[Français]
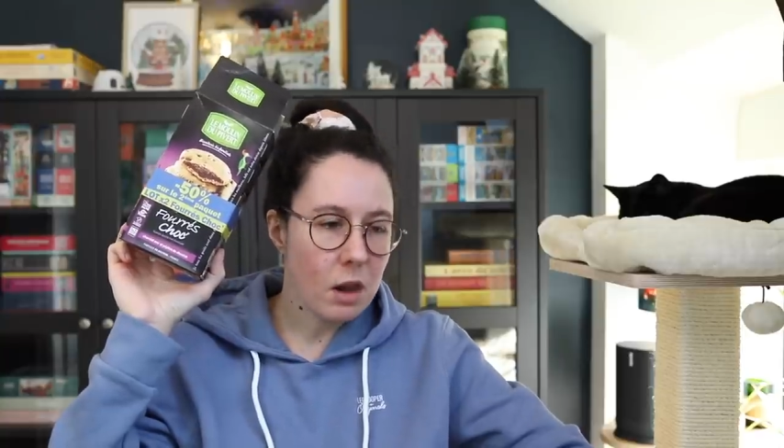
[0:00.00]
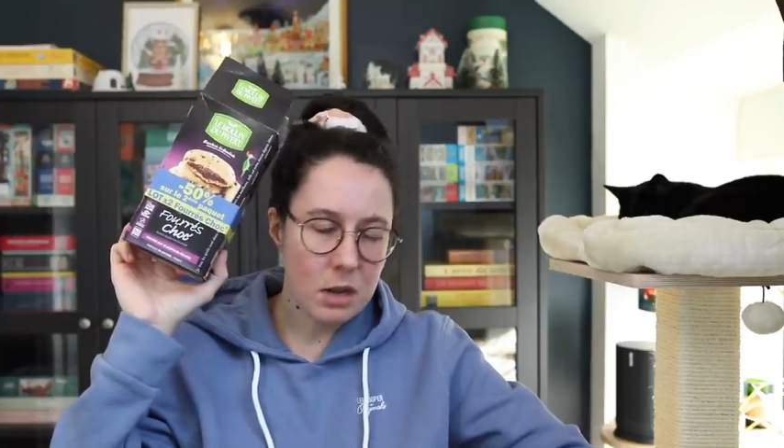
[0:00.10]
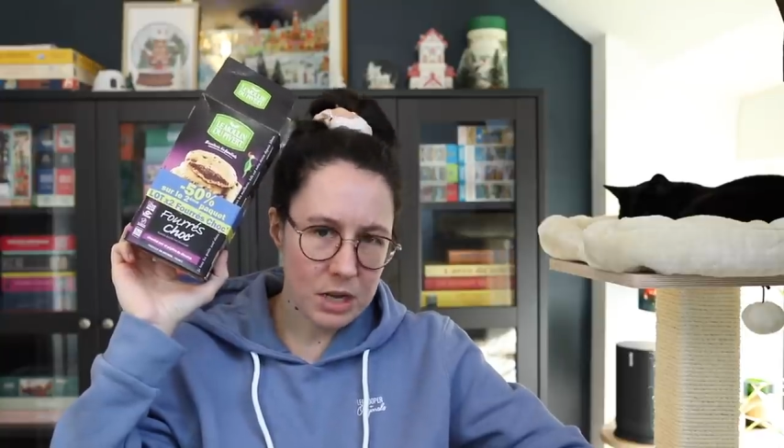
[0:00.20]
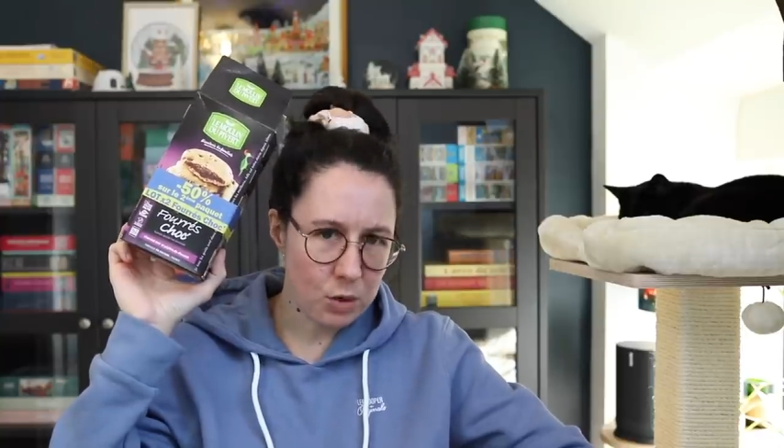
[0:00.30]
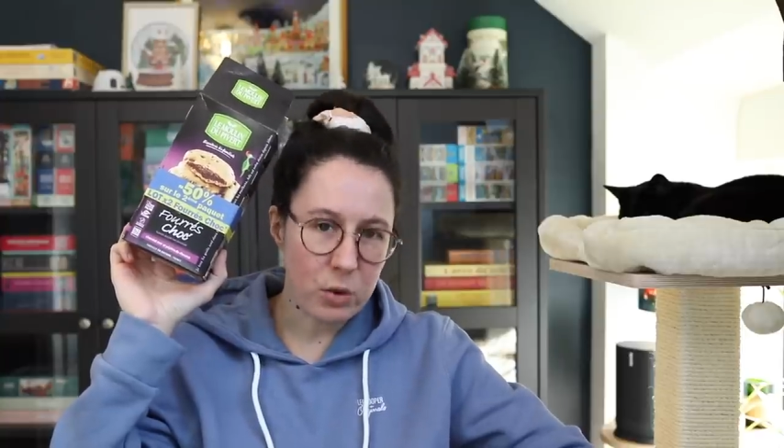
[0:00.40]

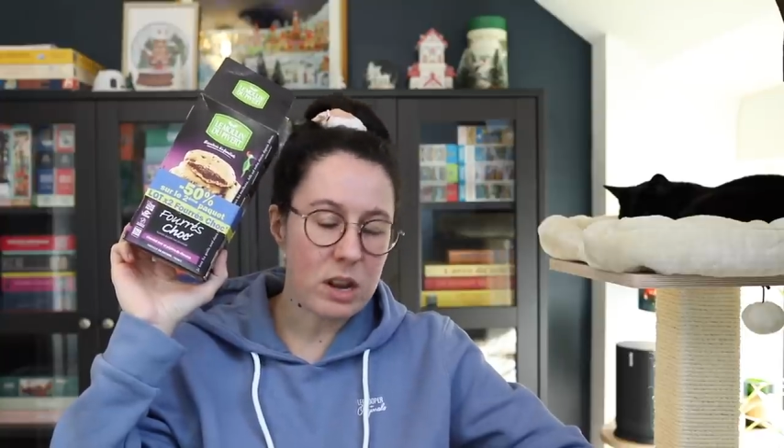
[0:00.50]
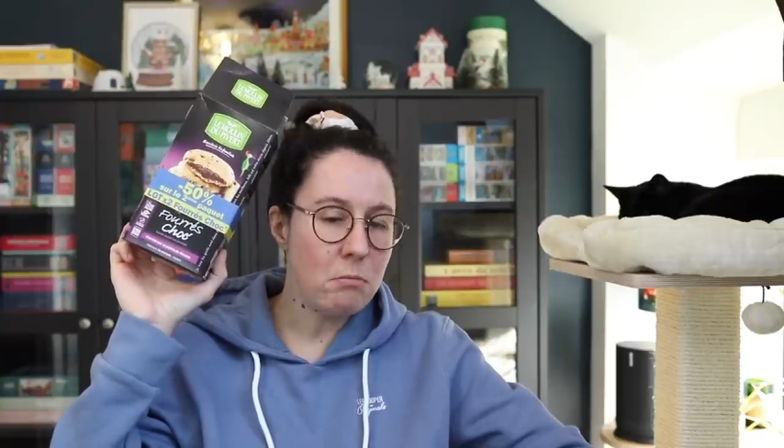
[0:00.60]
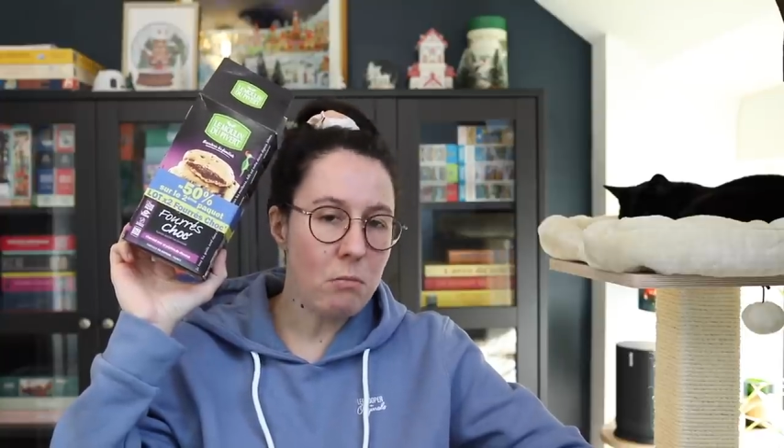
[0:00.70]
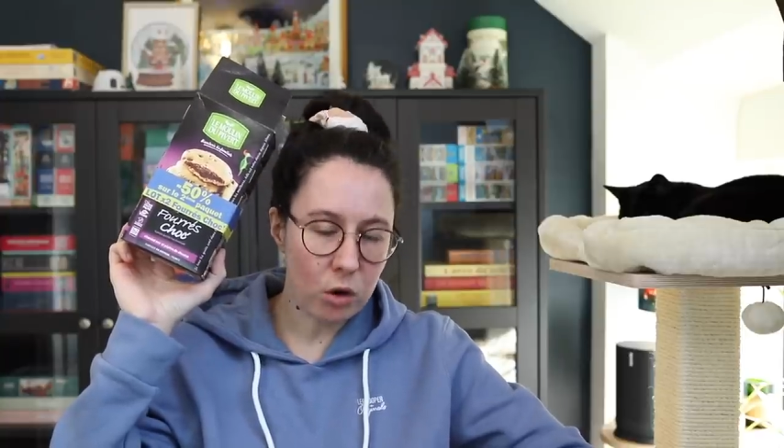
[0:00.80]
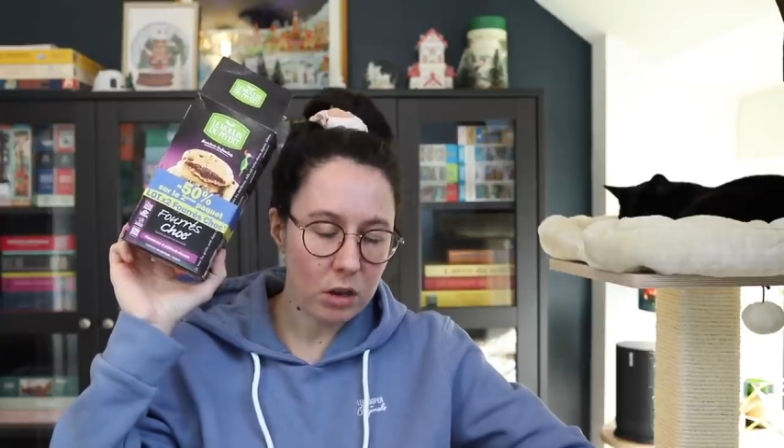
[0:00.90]
Sinon, il
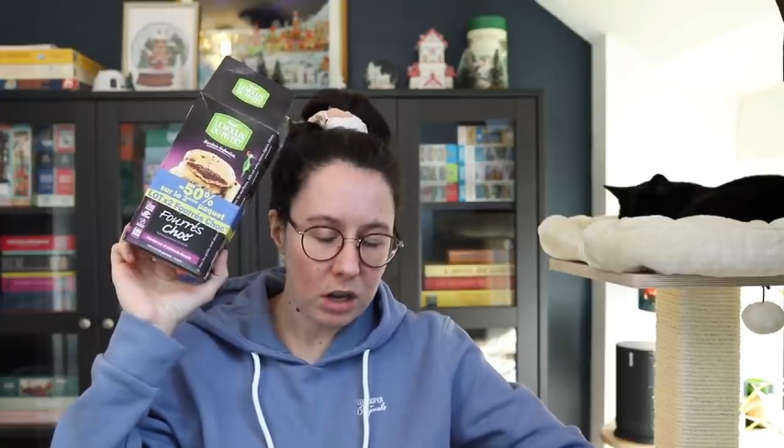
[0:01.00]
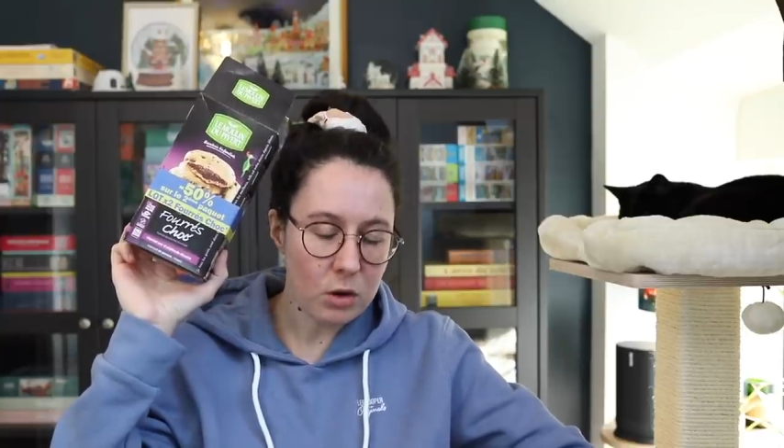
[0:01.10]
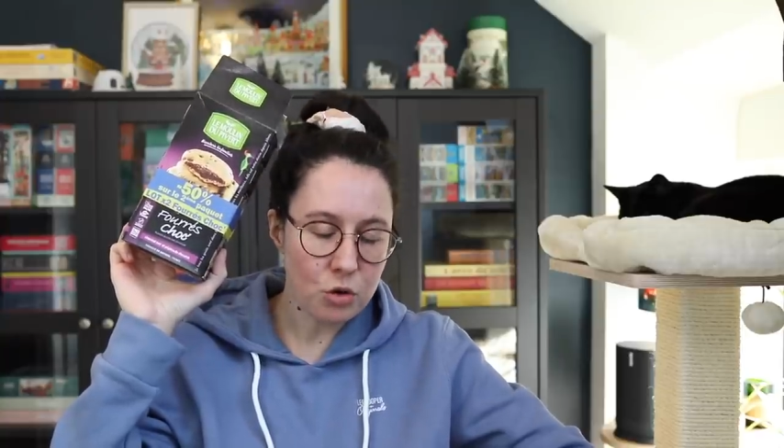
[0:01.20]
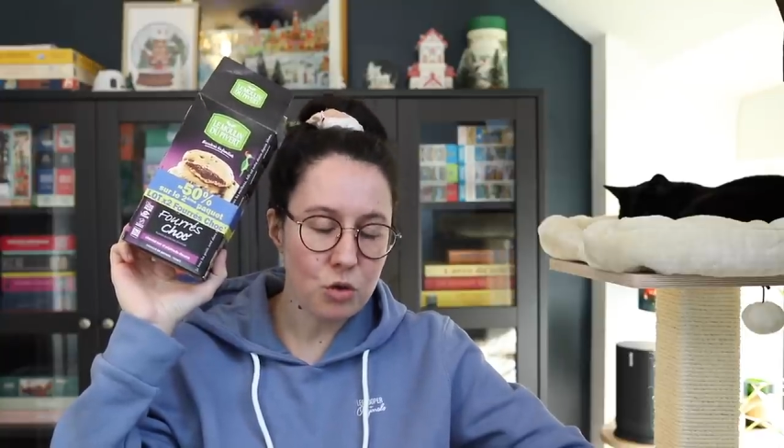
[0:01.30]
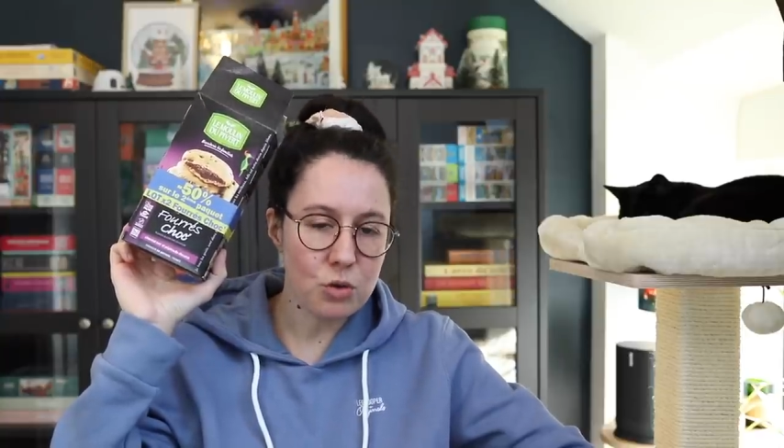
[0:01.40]
manque
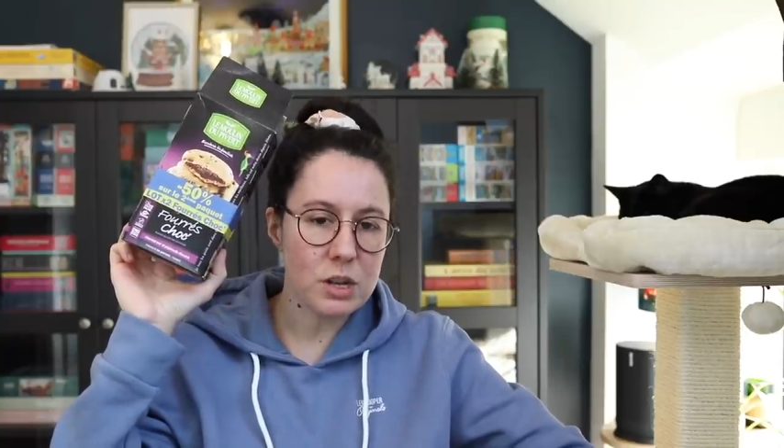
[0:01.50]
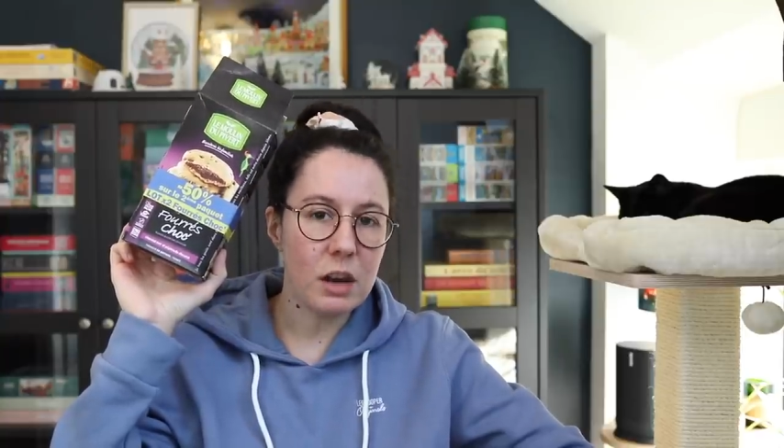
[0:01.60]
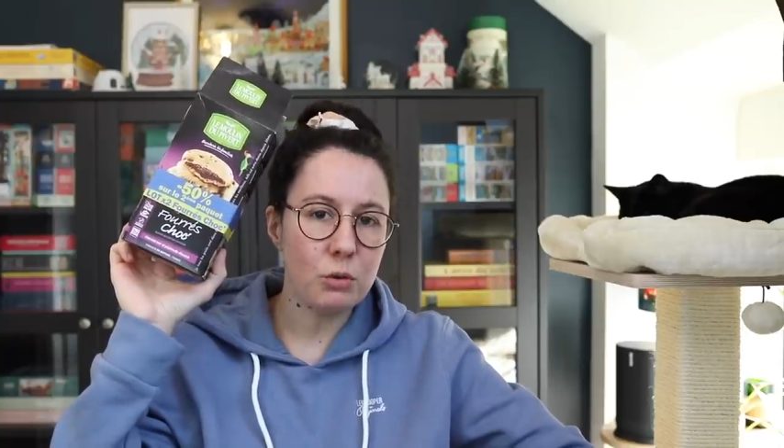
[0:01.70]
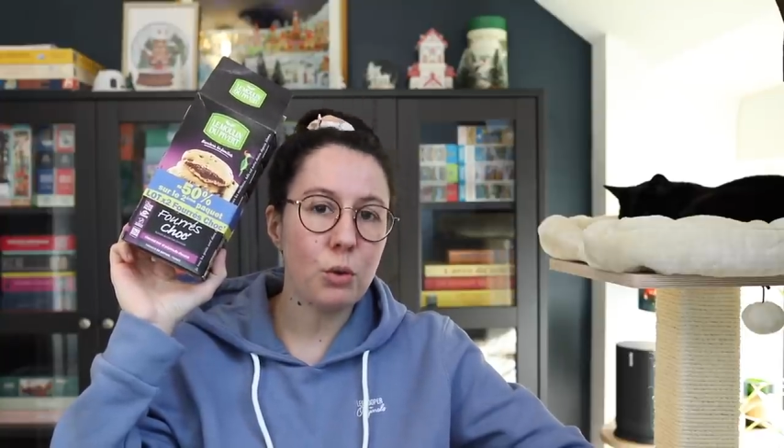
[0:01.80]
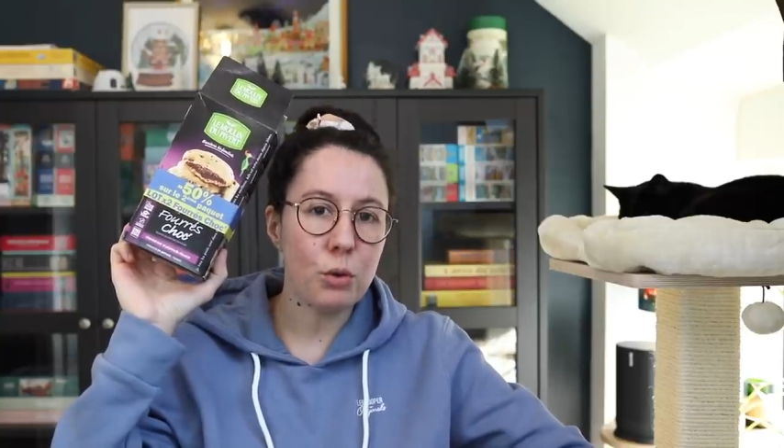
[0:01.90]
quelque chose
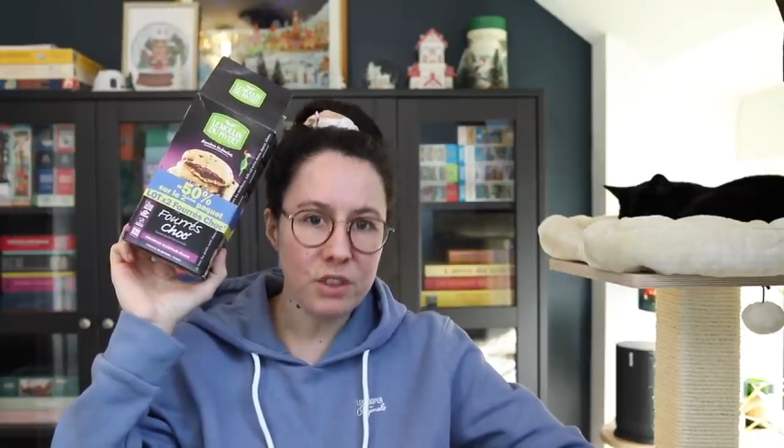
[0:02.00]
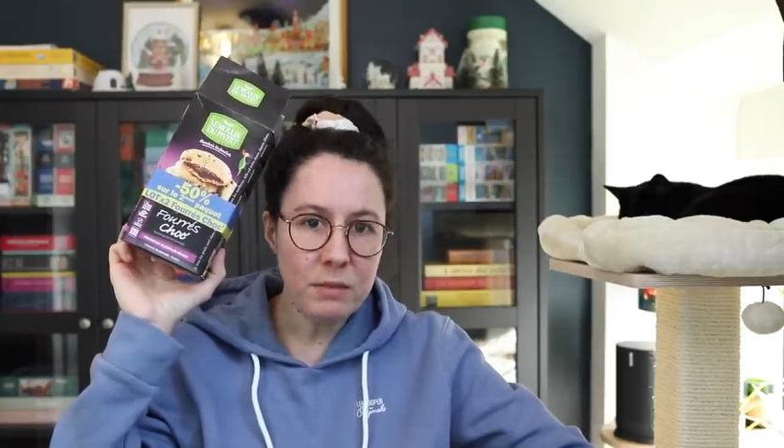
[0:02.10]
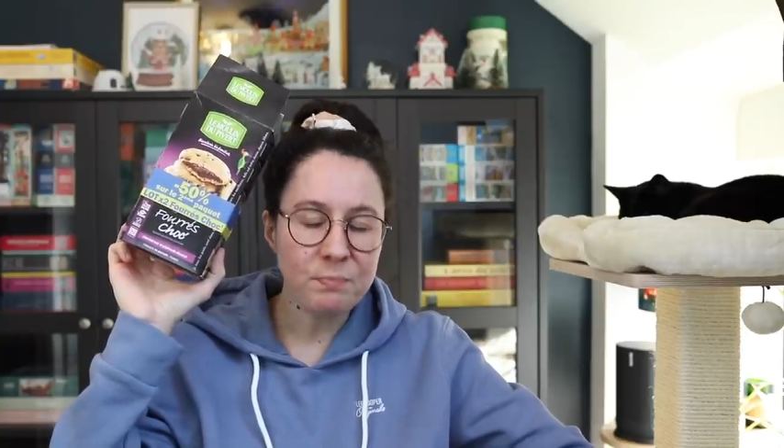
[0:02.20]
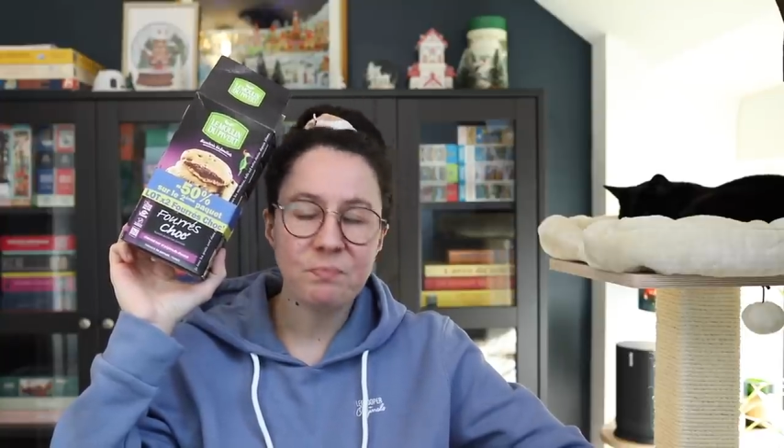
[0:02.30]
à votre vie